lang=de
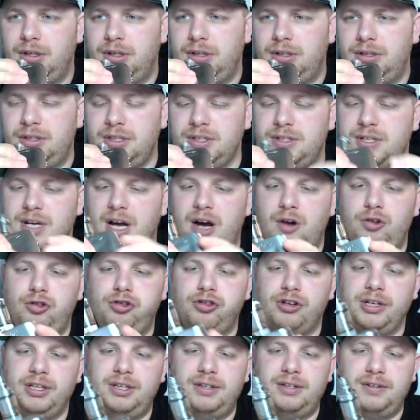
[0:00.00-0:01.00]
Diese
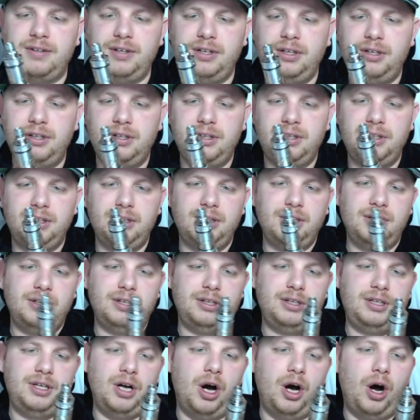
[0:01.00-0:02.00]
Ausschnitte
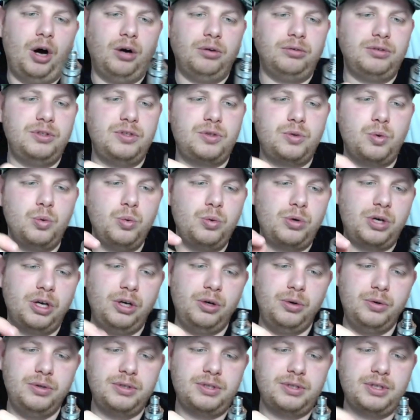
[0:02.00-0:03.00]
ja, die ist gut
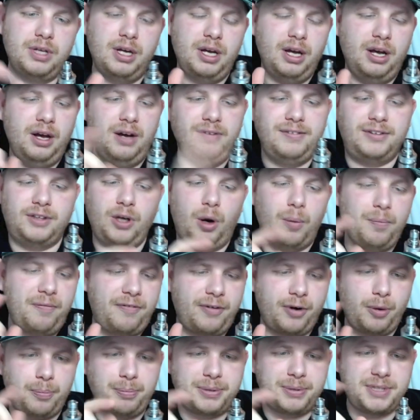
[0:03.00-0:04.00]
gelöst. Für
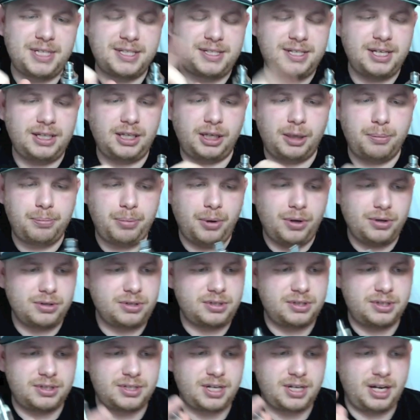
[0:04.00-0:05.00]
Dampfer hat bis jetzt jeder
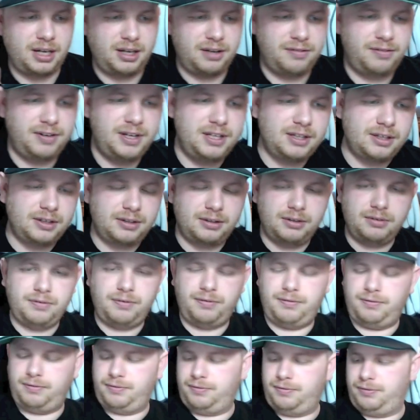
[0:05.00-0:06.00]
gepasst, ist ein gefederter
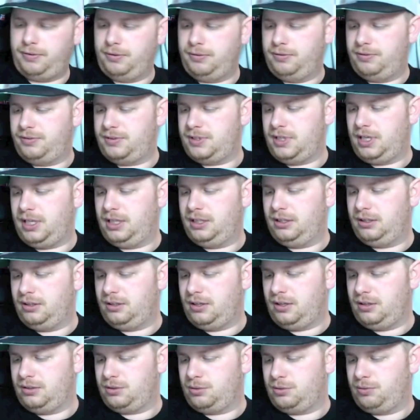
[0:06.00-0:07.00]
15er,
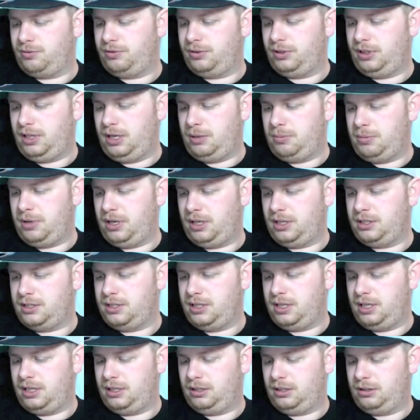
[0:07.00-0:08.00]
also von dem her
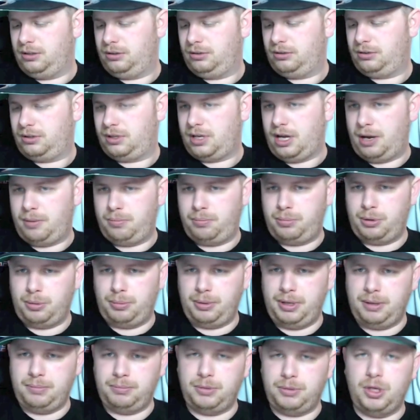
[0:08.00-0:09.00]
gesehen kein
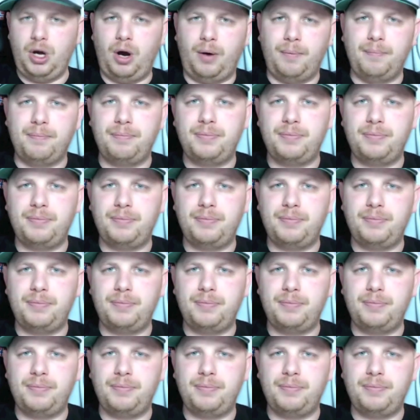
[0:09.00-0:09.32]
Problem. Ja!